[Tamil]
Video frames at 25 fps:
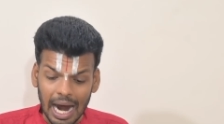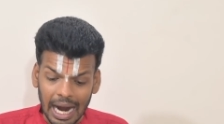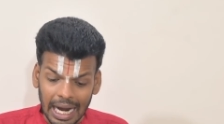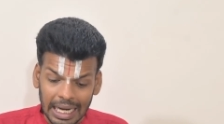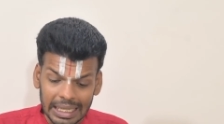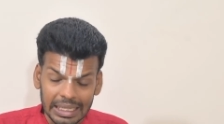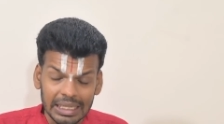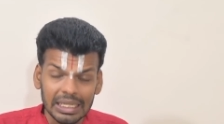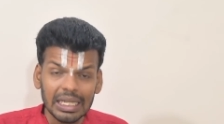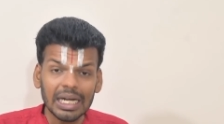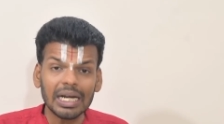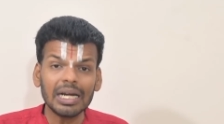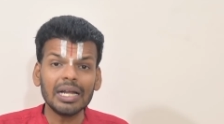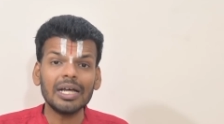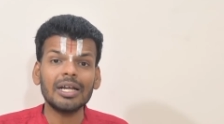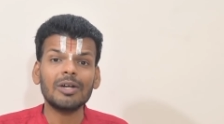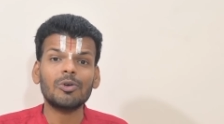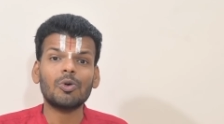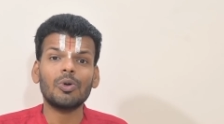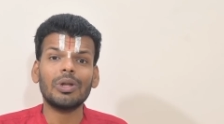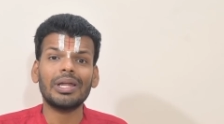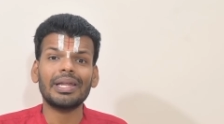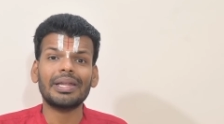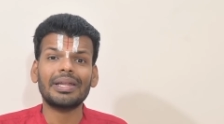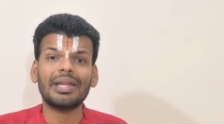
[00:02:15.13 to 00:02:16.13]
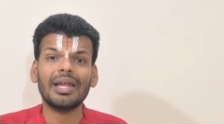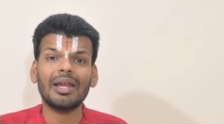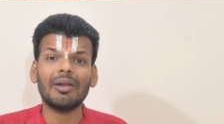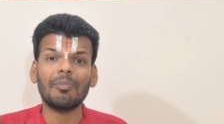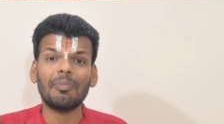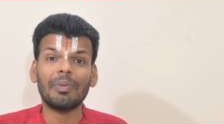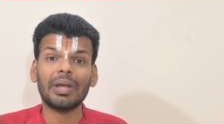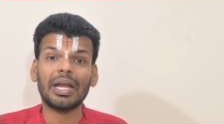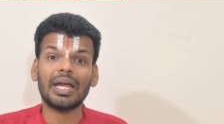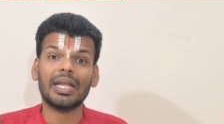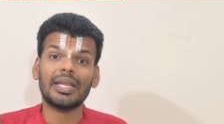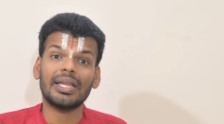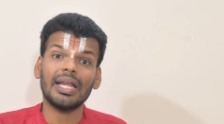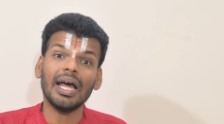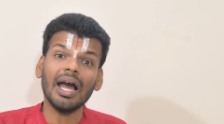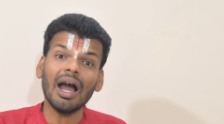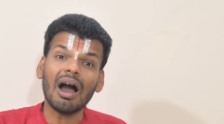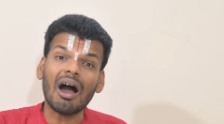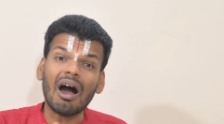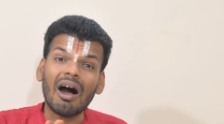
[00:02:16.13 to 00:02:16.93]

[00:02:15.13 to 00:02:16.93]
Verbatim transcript: அந்தனர் குலத்தில் பிறந்த